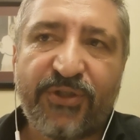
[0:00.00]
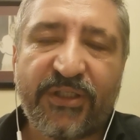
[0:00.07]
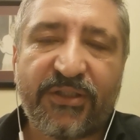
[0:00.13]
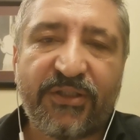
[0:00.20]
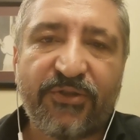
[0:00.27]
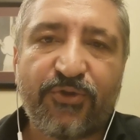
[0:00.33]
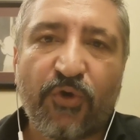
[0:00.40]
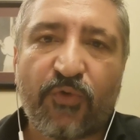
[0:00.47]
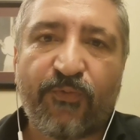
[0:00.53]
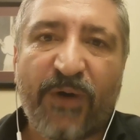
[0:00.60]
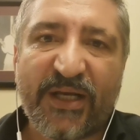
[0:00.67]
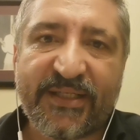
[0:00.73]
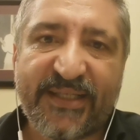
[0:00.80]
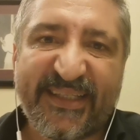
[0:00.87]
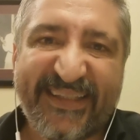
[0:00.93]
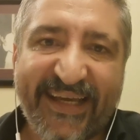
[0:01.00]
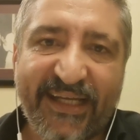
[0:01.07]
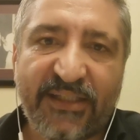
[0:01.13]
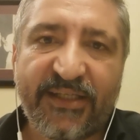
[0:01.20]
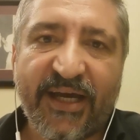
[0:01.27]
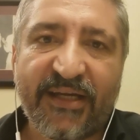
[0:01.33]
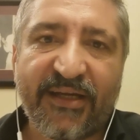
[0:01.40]
ücreti çok fazla
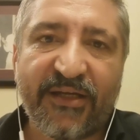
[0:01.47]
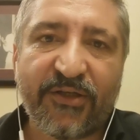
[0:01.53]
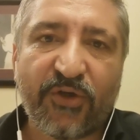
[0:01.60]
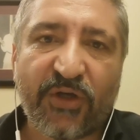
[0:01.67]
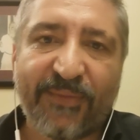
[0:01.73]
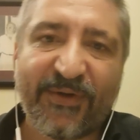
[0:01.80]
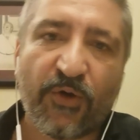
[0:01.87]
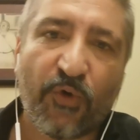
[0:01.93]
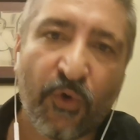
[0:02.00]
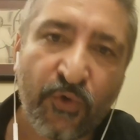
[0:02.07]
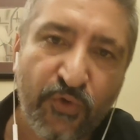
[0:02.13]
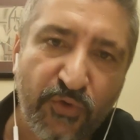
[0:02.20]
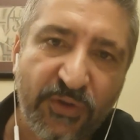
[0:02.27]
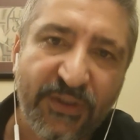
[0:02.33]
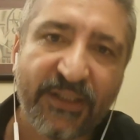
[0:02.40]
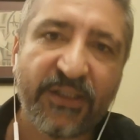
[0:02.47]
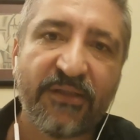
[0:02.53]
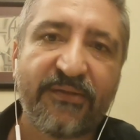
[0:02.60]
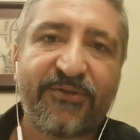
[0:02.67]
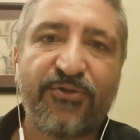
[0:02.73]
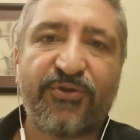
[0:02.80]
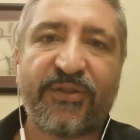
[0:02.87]
değil diğerlerine göre ama onun da
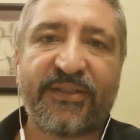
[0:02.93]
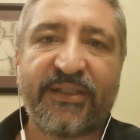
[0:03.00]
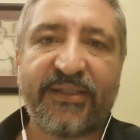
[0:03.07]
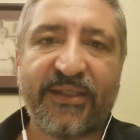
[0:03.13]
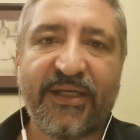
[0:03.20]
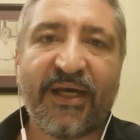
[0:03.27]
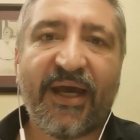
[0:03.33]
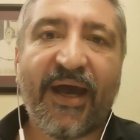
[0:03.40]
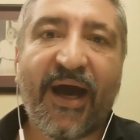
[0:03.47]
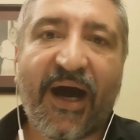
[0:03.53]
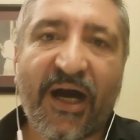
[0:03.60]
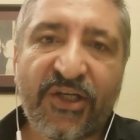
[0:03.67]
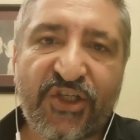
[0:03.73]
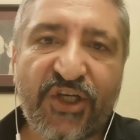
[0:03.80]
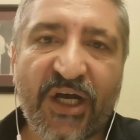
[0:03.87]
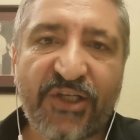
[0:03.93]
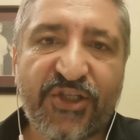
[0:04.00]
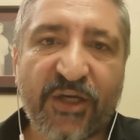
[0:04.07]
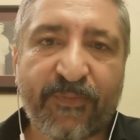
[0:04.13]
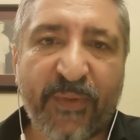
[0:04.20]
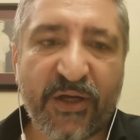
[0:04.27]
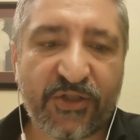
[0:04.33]
yıllık ücretini aşağı
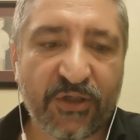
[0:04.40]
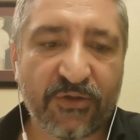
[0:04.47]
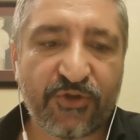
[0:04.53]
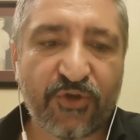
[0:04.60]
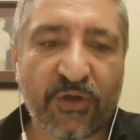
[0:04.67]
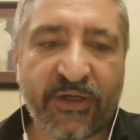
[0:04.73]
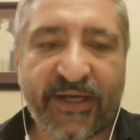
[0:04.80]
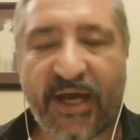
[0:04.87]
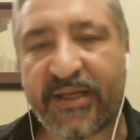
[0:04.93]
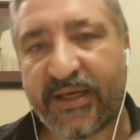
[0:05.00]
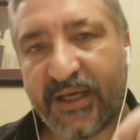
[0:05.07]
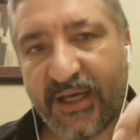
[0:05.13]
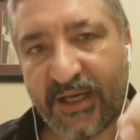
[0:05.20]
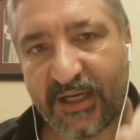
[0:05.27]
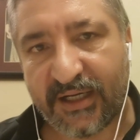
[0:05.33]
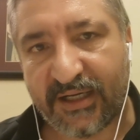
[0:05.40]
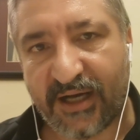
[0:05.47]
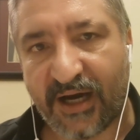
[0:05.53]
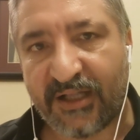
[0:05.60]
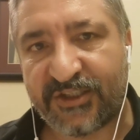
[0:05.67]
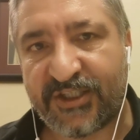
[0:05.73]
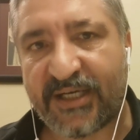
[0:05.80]
çekmeye çalışıyorlar. Yani
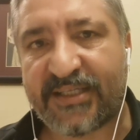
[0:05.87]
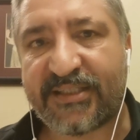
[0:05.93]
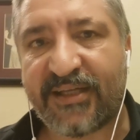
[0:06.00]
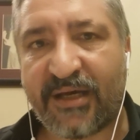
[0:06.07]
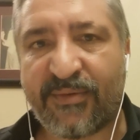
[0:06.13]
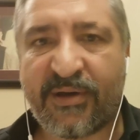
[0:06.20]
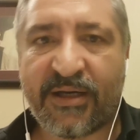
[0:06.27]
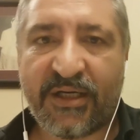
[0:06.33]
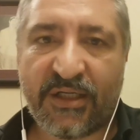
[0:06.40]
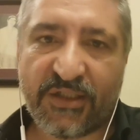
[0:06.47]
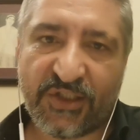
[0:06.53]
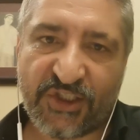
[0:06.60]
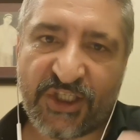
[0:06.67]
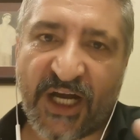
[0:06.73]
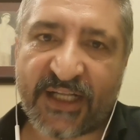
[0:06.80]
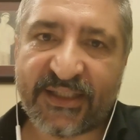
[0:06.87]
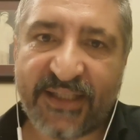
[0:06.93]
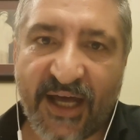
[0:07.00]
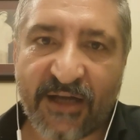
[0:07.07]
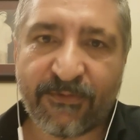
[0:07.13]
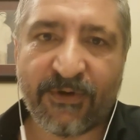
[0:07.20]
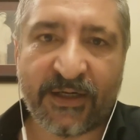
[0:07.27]
kalacaksın ama
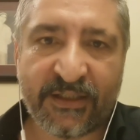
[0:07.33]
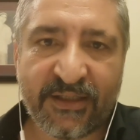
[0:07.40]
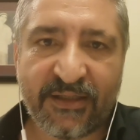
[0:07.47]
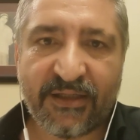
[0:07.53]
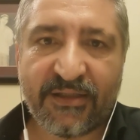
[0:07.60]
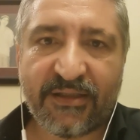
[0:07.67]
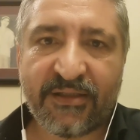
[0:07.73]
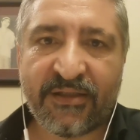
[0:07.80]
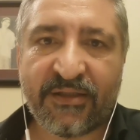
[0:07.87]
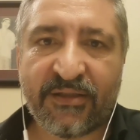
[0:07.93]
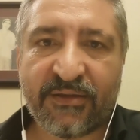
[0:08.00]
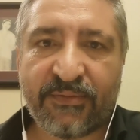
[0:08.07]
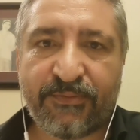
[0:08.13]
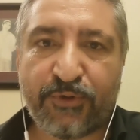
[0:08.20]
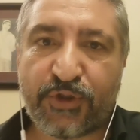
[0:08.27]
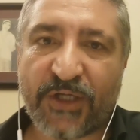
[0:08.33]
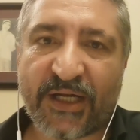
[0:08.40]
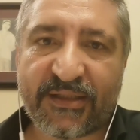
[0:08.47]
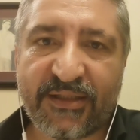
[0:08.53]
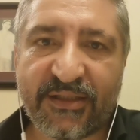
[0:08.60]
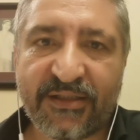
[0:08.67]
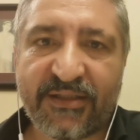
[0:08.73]
şartlar var. E, bu
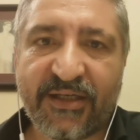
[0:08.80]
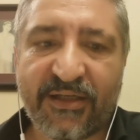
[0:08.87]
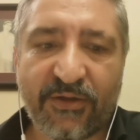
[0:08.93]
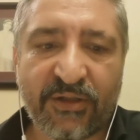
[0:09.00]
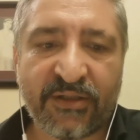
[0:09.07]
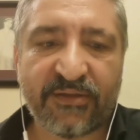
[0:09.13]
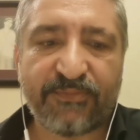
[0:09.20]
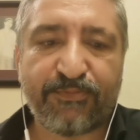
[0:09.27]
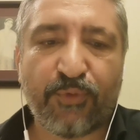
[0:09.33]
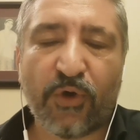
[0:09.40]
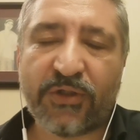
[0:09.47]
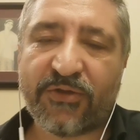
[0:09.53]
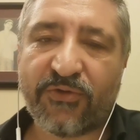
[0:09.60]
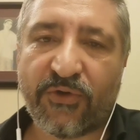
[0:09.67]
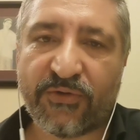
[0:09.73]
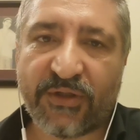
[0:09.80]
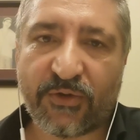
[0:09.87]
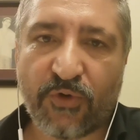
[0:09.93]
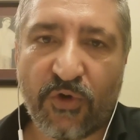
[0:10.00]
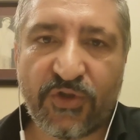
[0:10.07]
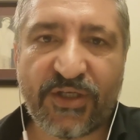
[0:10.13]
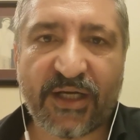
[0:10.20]
şartları da e, Boyd'un önüne
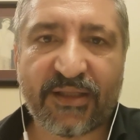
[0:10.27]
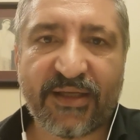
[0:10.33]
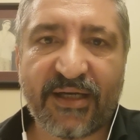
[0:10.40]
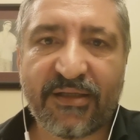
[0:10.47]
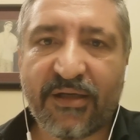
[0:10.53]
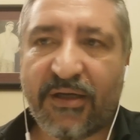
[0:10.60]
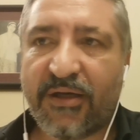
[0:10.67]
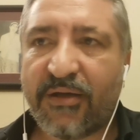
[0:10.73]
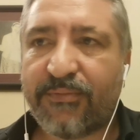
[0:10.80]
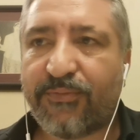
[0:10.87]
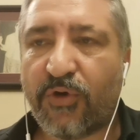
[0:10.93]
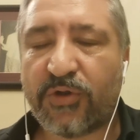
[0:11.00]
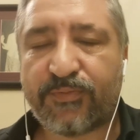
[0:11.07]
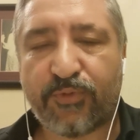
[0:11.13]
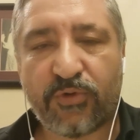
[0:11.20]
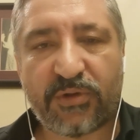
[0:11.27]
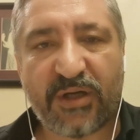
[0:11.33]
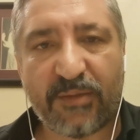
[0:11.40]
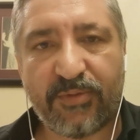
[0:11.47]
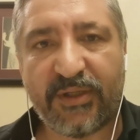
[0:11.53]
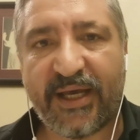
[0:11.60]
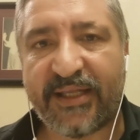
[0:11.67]
koyacaklar. Boyd bunu
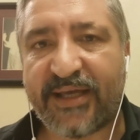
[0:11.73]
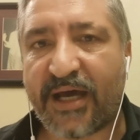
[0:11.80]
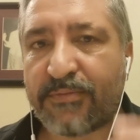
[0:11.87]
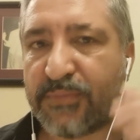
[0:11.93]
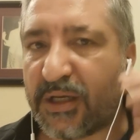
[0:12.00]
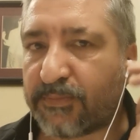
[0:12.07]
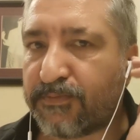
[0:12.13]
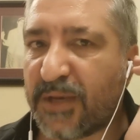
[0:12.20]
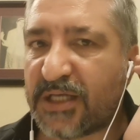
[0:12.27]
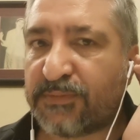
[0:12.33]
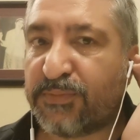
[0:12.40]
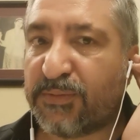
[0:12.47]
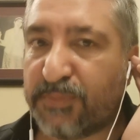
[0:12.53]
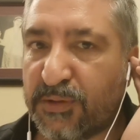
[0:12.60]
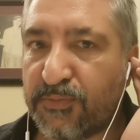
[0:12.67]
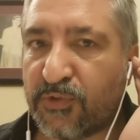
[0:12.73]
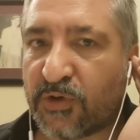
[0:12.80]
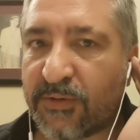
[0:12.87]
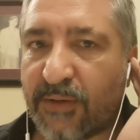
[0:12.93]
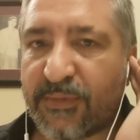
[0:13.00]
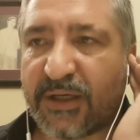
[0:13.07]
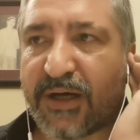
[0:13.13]
kabul eder mi etmez mi
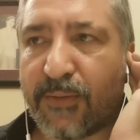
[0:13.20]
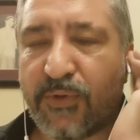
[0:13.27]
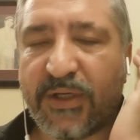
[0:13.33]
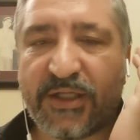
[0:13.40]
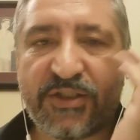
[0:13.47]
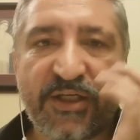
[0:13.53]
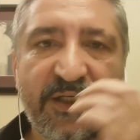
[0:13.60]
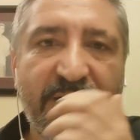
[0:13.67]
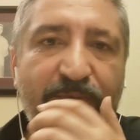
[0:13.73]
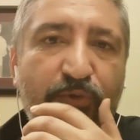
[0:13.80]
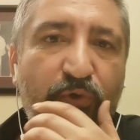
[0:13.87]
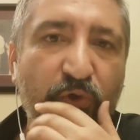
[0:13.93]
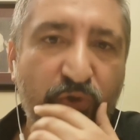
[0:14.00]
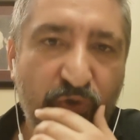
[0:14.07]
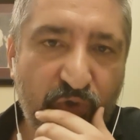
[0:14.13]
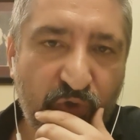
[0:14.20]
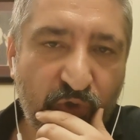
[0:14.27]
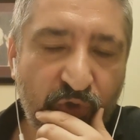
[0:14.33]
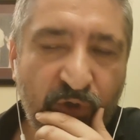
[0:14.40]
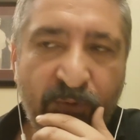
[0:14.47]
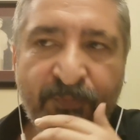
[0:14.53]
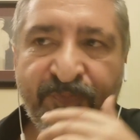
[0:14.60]
bilmiyorum ama kabul edecek gibi
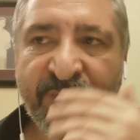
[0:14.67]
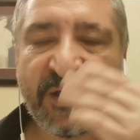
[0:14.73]
gözüküyor.